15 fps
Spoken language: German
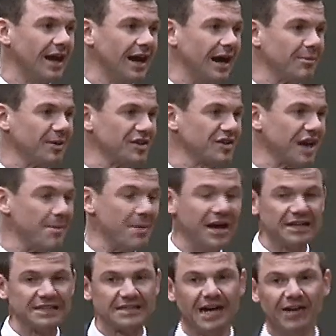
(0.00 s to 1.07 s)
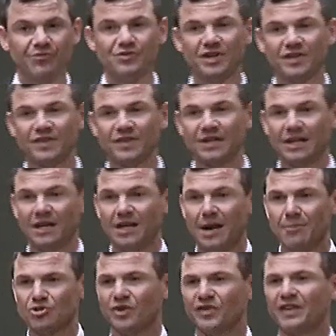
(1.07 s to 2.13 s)
Aber es kam alles anders. Ich
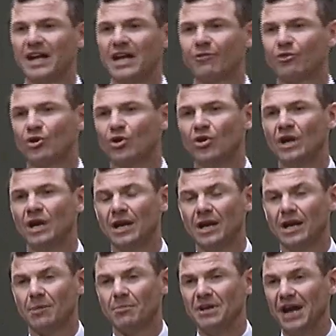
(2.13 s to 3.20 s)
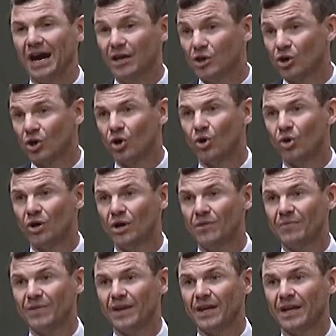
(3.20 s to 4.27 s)
kam schon sehr früh mit Alkohol
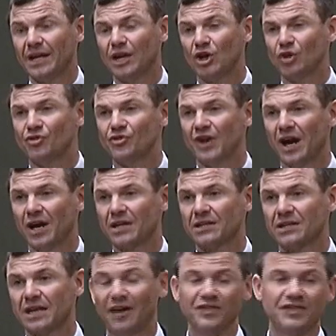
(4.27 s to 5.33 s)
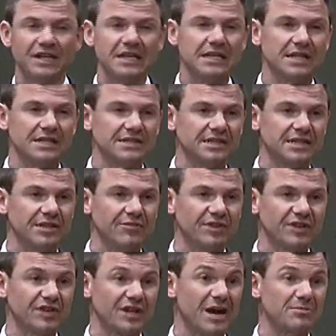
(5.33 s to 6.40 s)
in Kontakt, ganz intensiv.
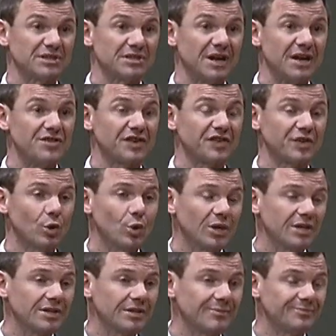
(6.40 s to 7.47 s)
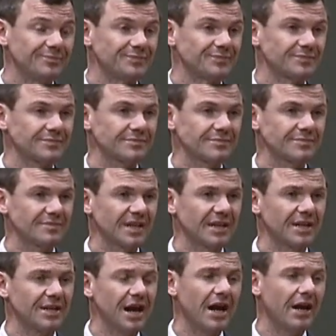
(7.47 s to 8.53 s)
Es kam zu einer Sucht,
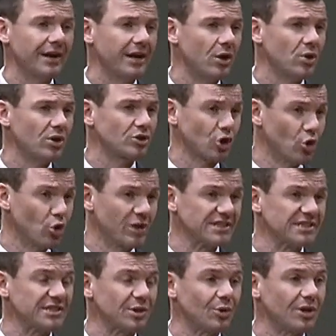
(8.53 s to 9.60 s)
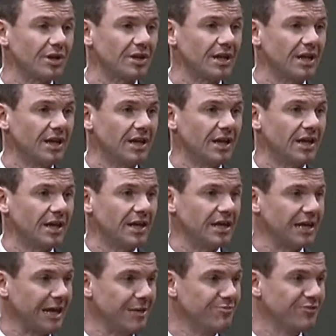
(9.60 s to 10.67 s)
nachher auch Drogensucht. Ich
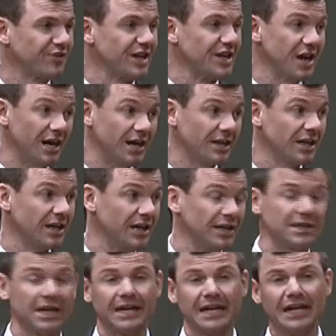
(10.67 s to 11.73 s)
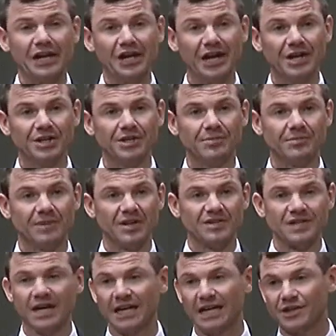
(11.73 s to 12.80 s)
kämpfte jahrelang dagegen an, aus
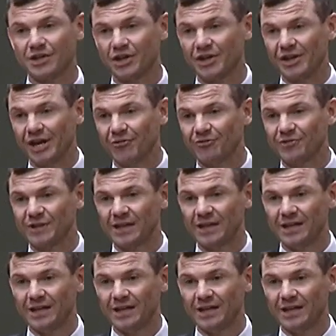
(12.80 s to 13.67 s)
eigener Kraft.